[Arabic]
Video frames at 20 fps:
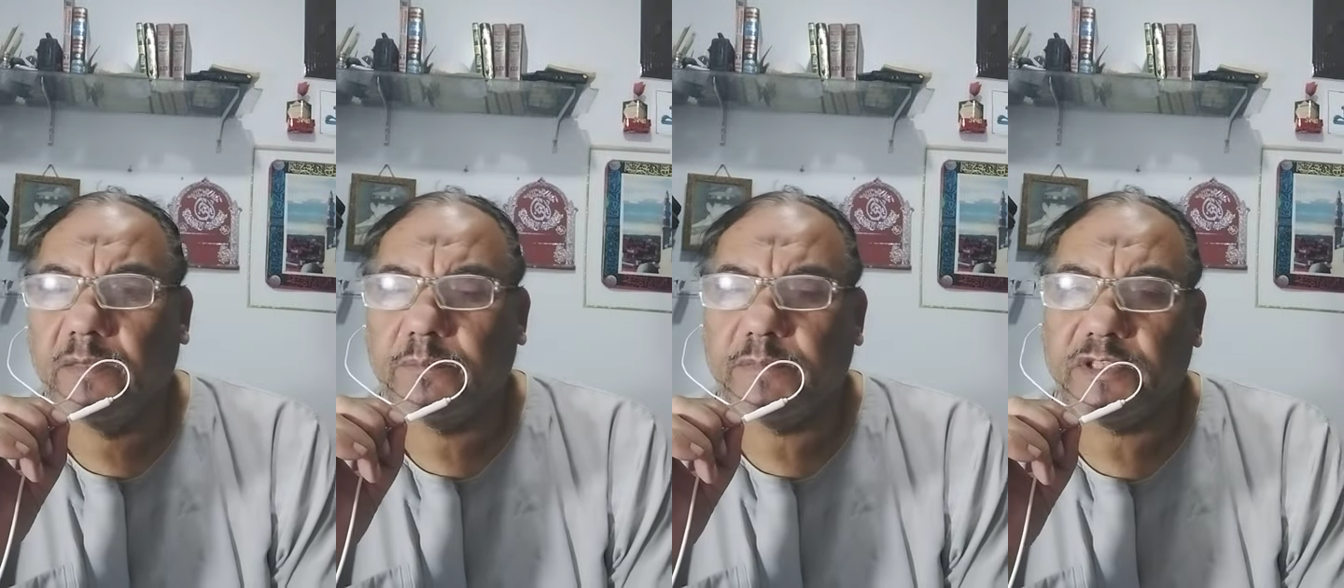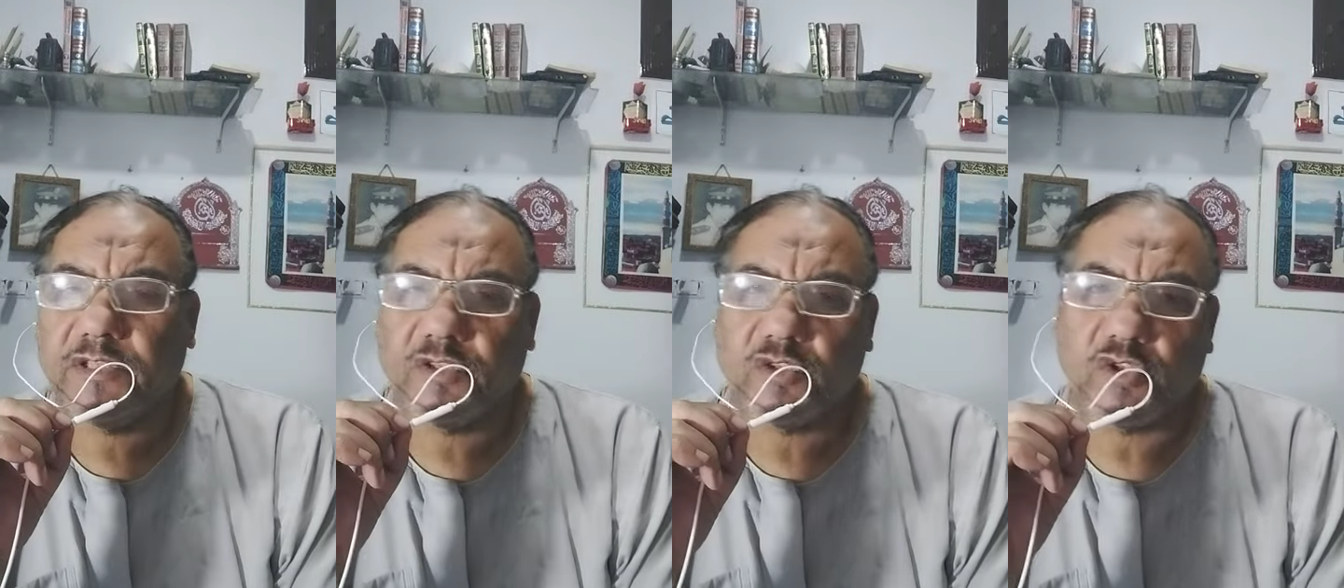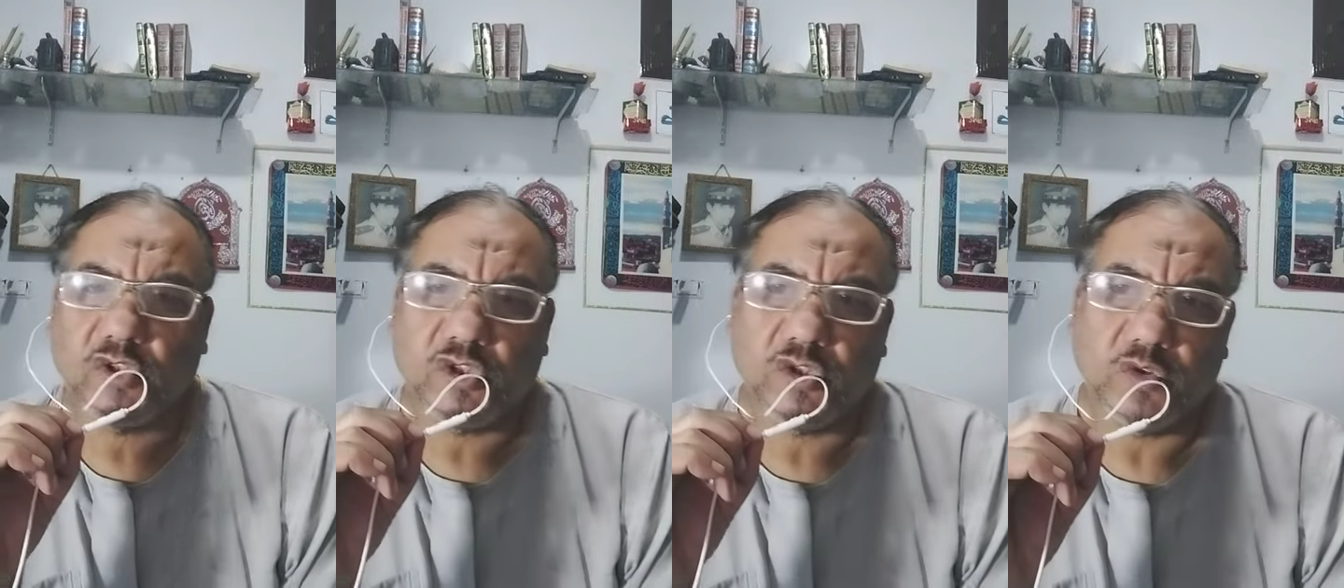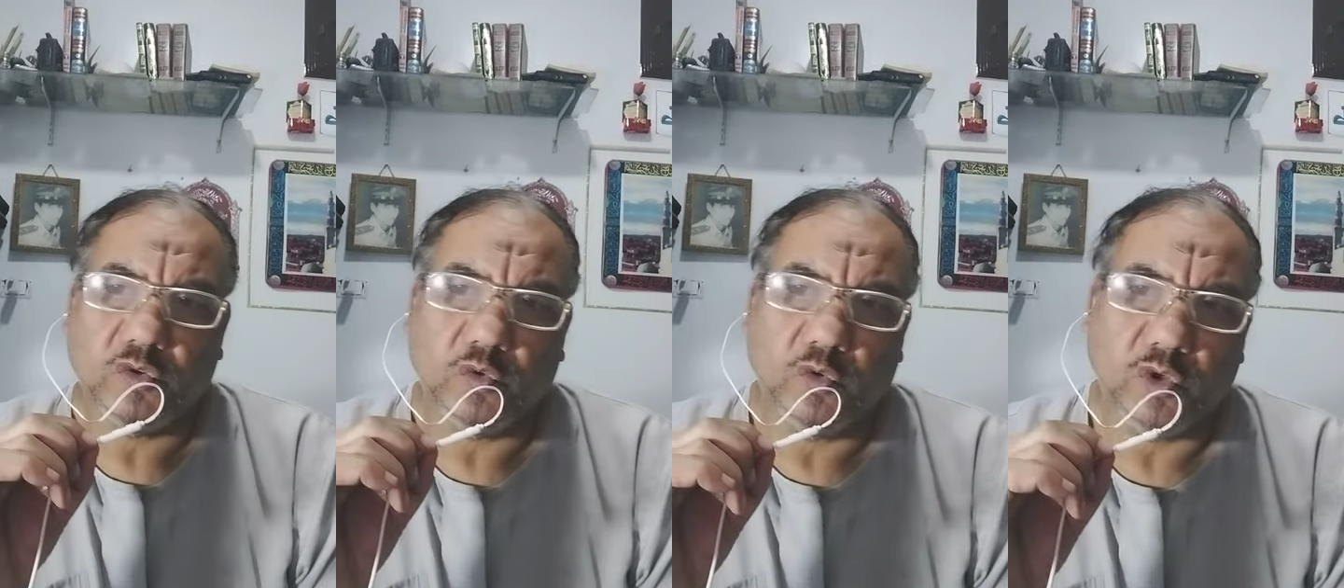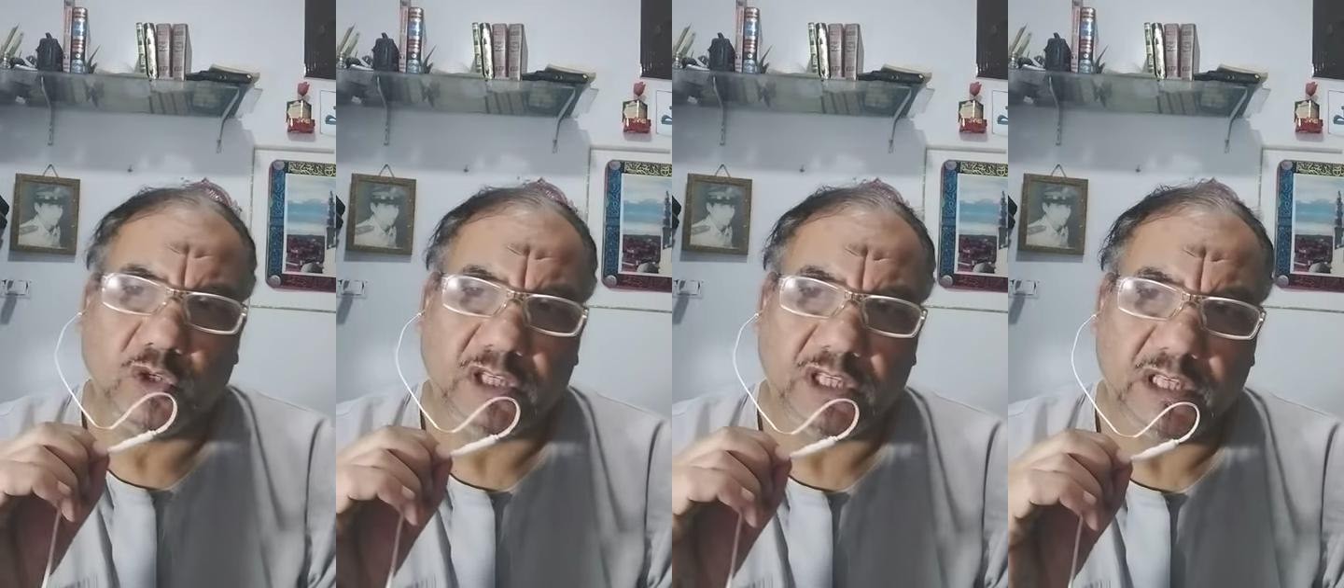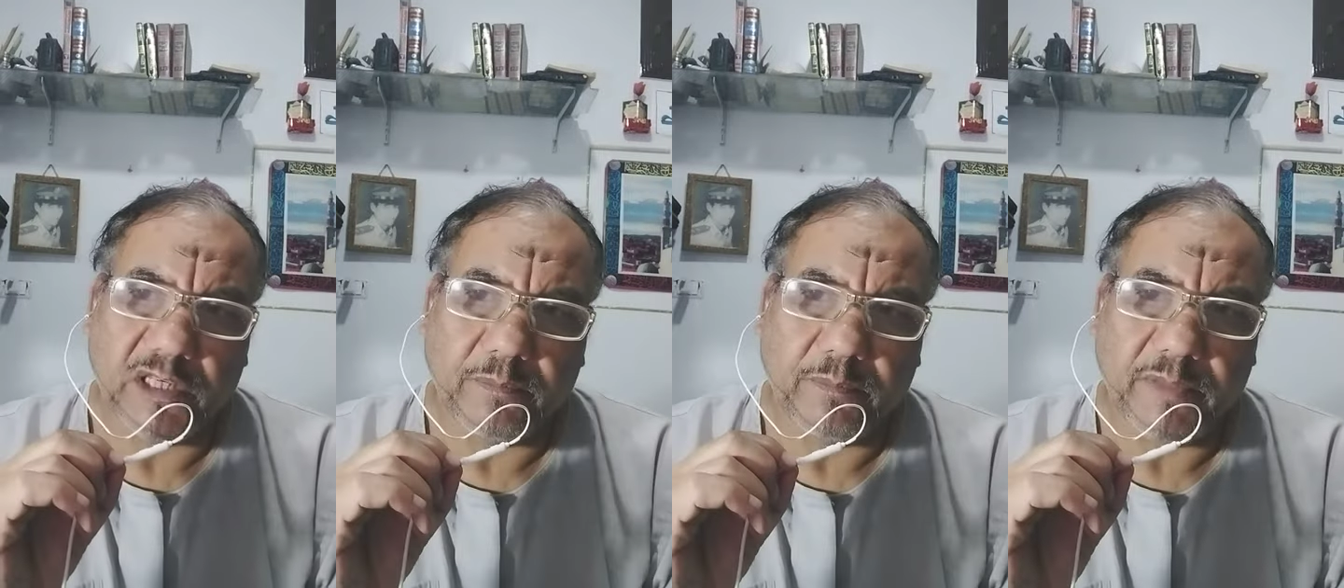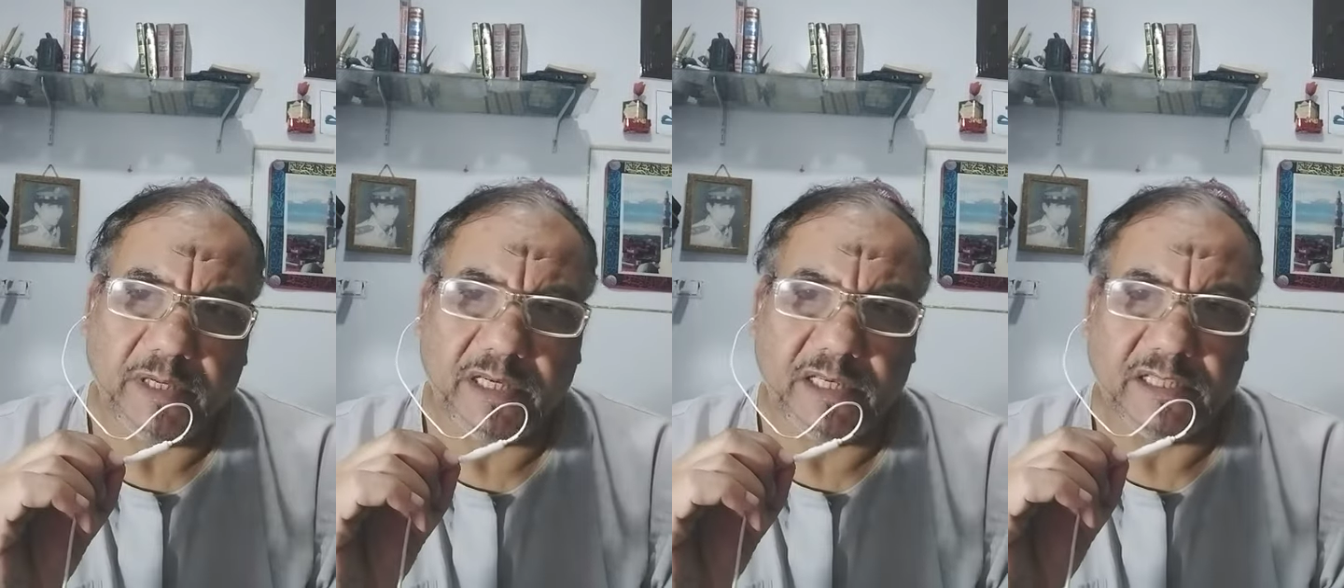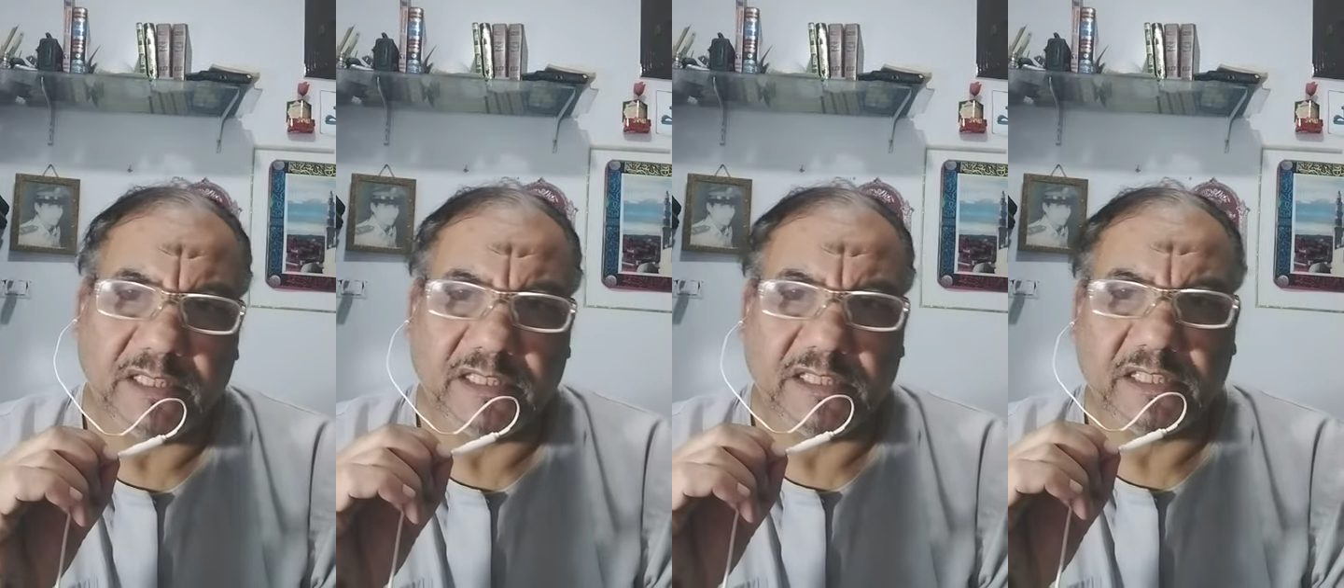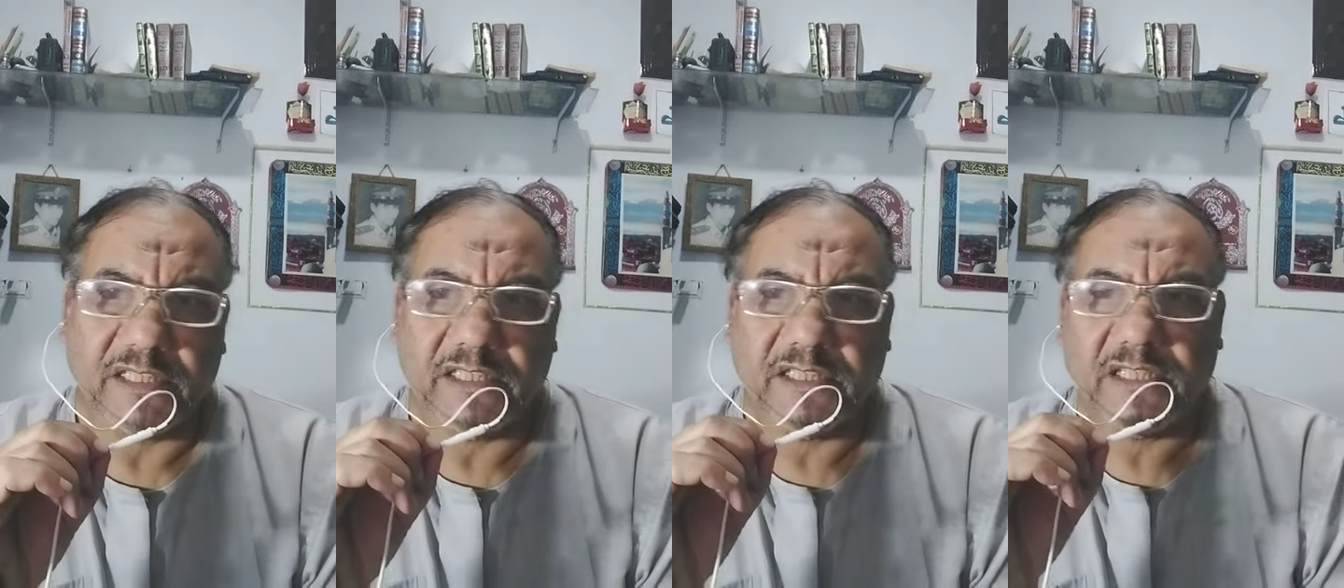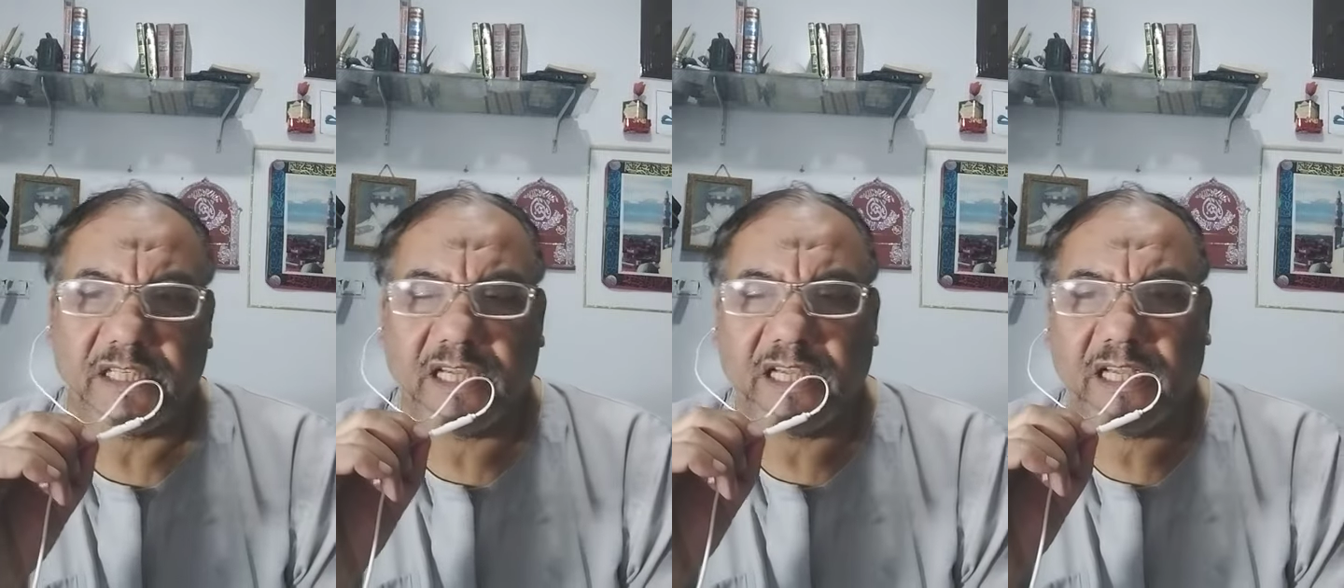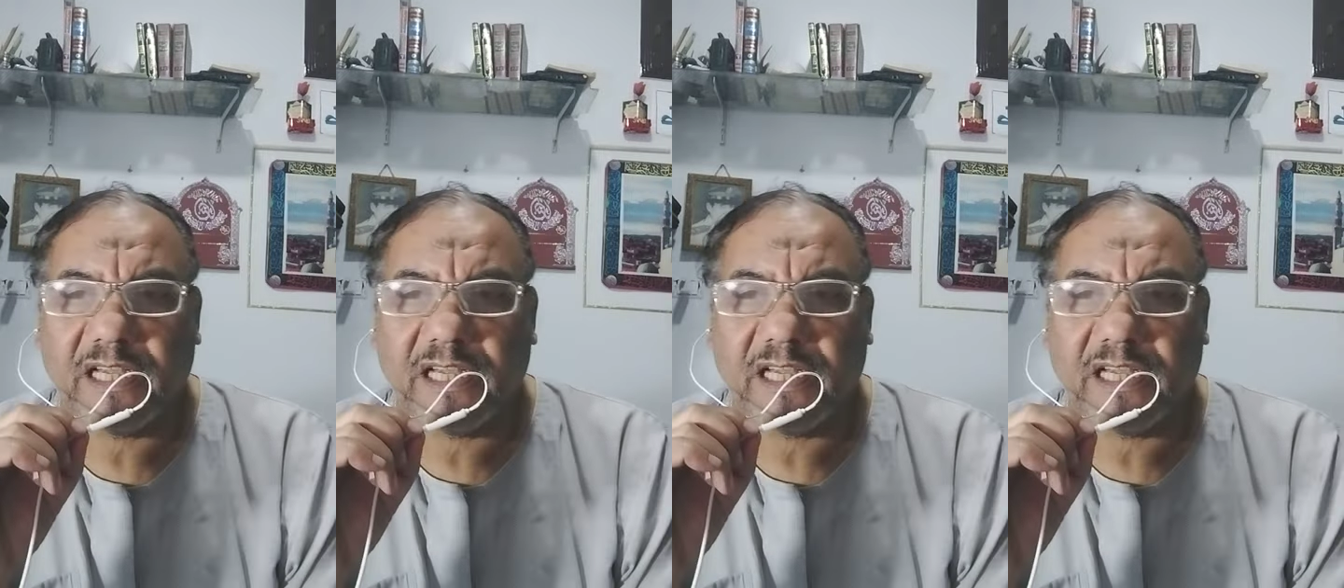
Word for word: من شيوخ المالكية